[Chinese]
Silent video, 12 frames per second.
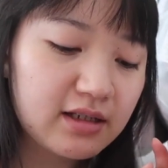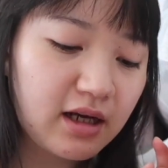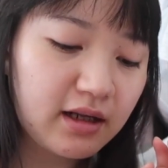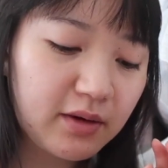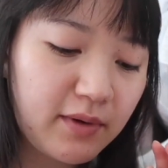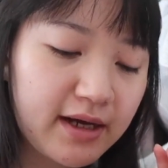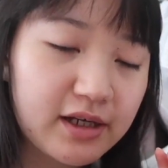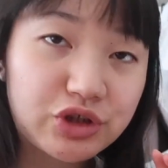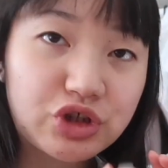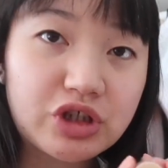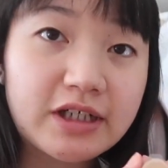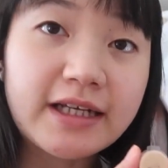然后另外一个
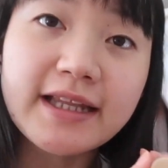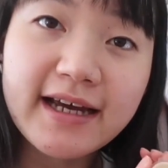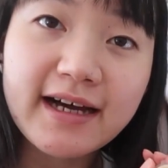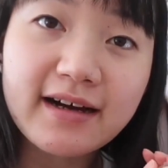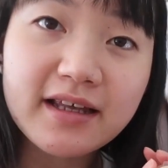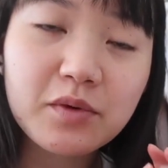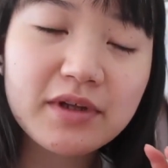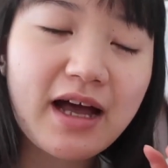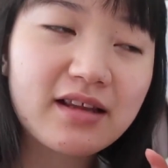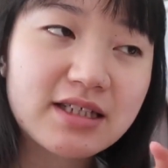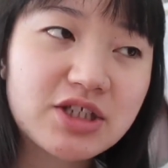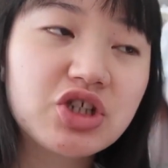是 e n l a y 因为
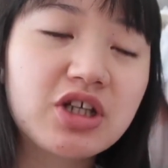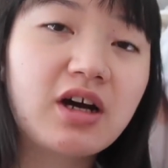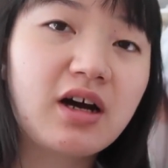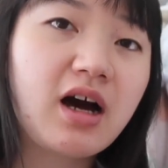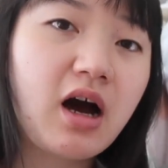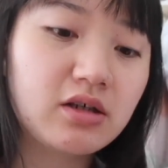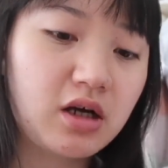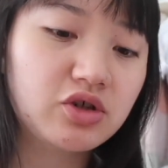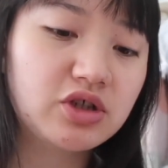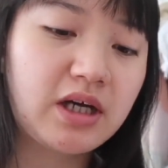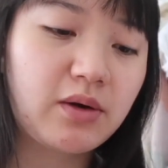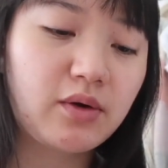它的质地很好，然后
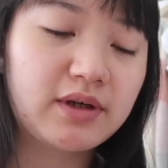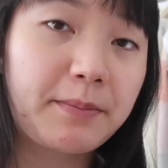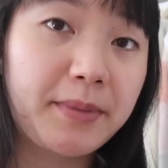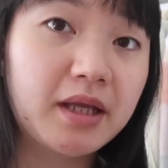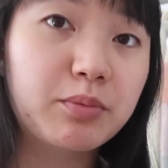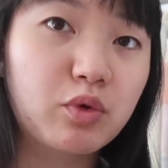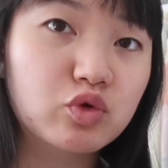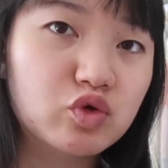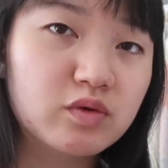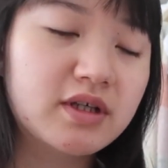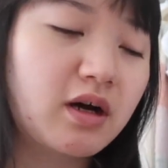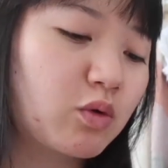之前我有看别的博主
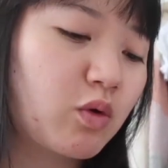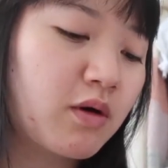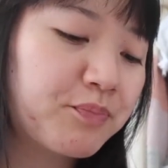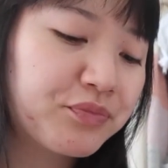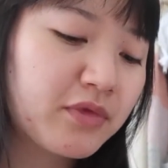吐槽过，